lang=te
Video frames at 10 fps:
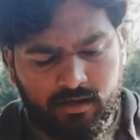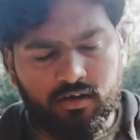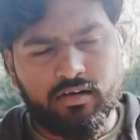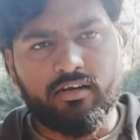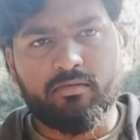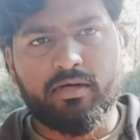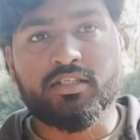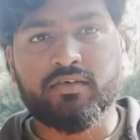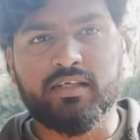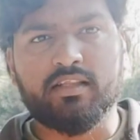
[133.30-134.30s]
ఆన్లైన్లో
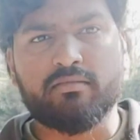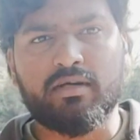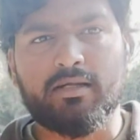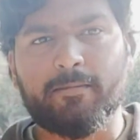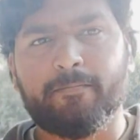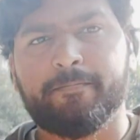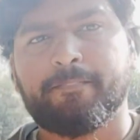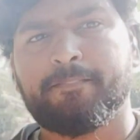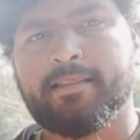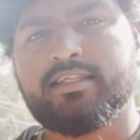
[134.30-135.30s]
పరిచయం అయిందనమాట
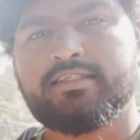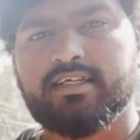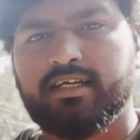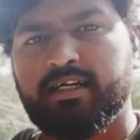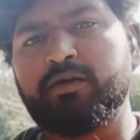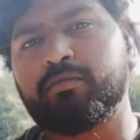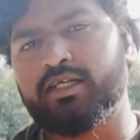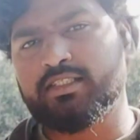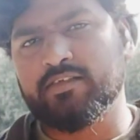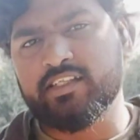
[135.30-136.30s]
ఇన్స్టాగ్రామ్లో
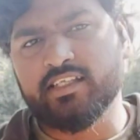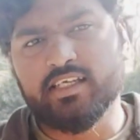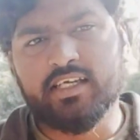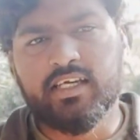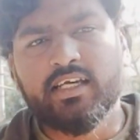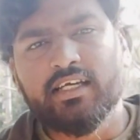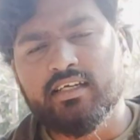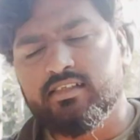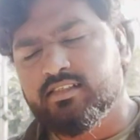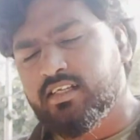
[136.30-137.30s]
పరిచయం అయింది
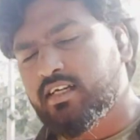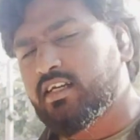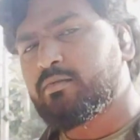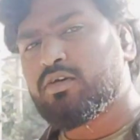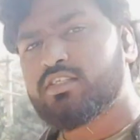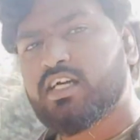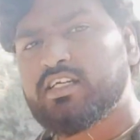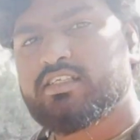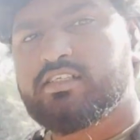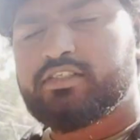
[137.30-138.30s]
ఇన్స్టాగ్రామ్లో
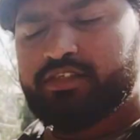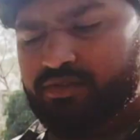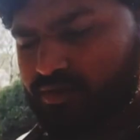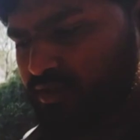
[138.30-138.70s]
చాటింగ్లు చేస్తూ